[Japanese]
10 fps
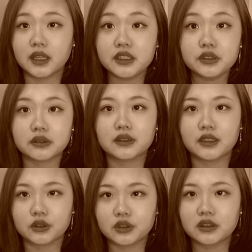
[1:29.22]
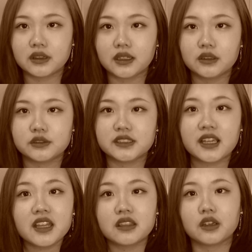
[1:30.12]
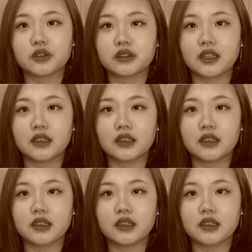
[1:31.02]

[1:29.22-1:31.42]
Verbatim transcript: 何言ってんのってふざけんなよって